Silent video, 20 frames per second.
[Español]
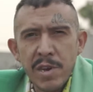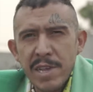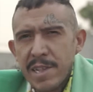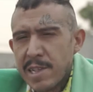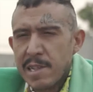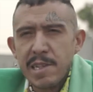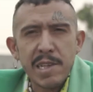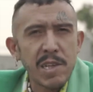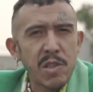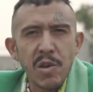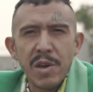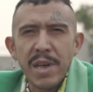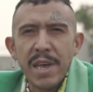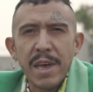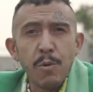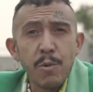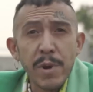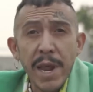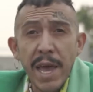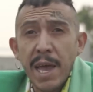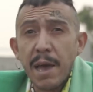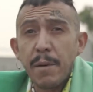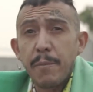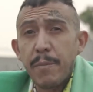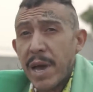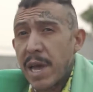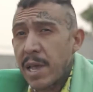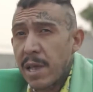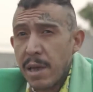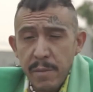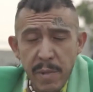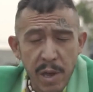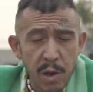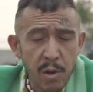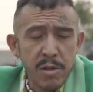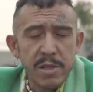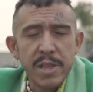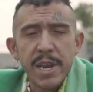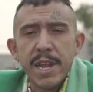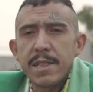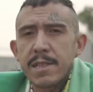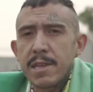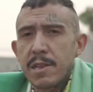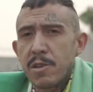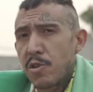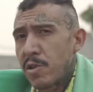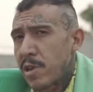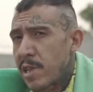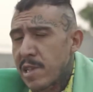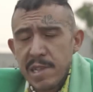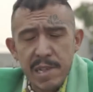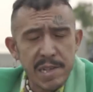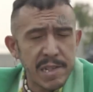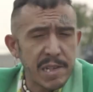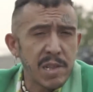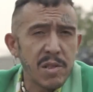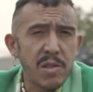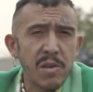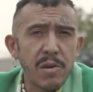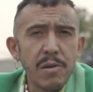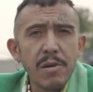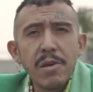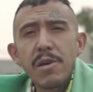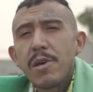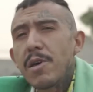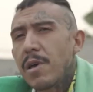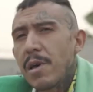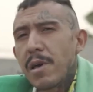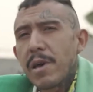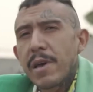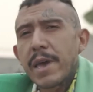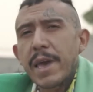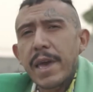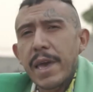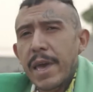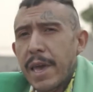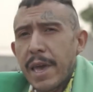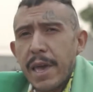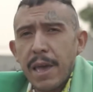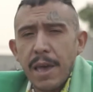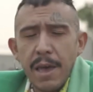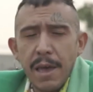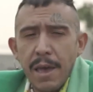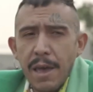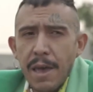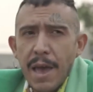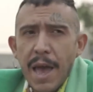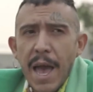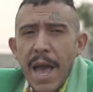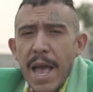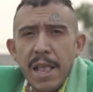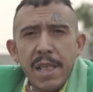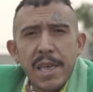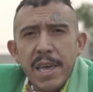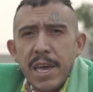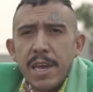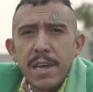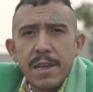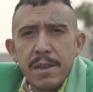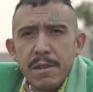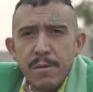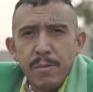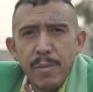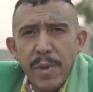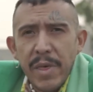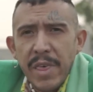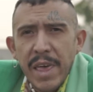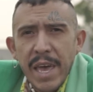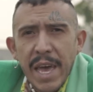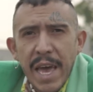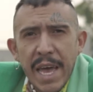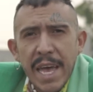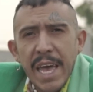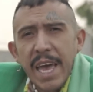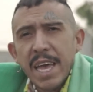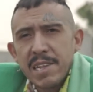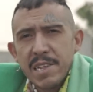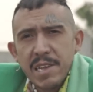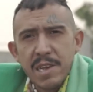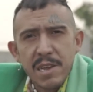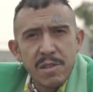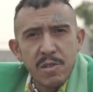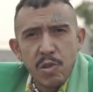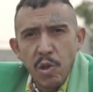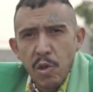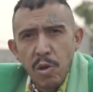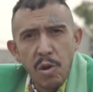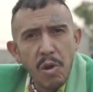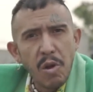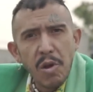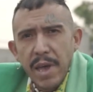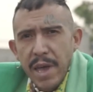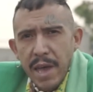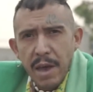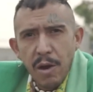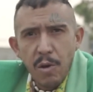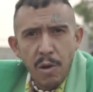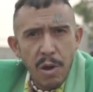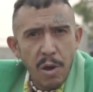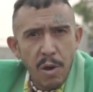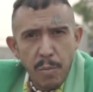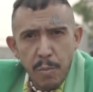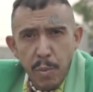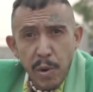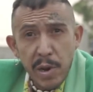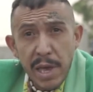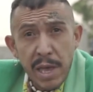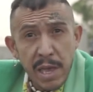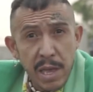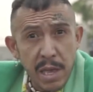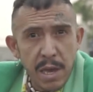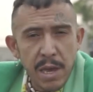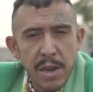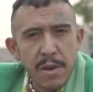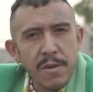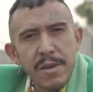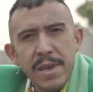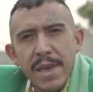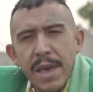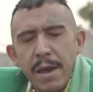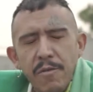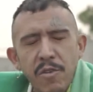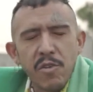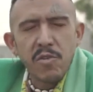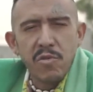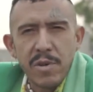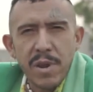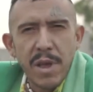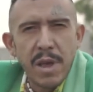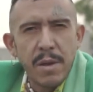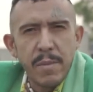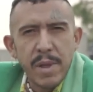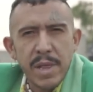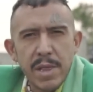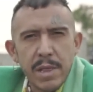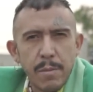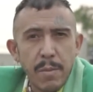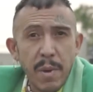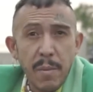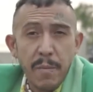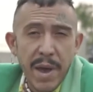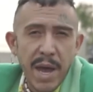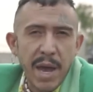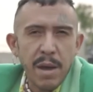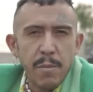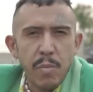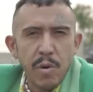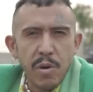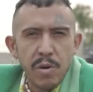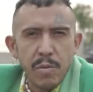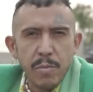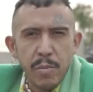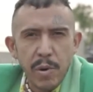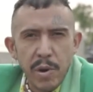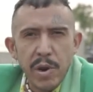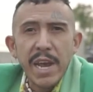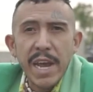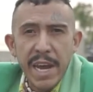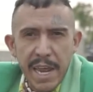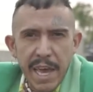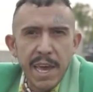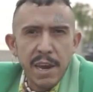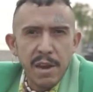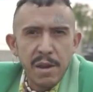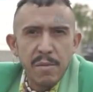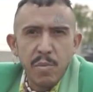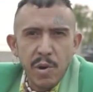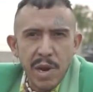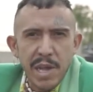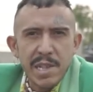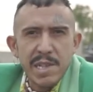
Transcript: necesito que una campaña me contrate, no necesito que alguien me diga qué hacer. Todo lo que hago lo hago porque quiero y afortunadamente me pagan por, por crear y por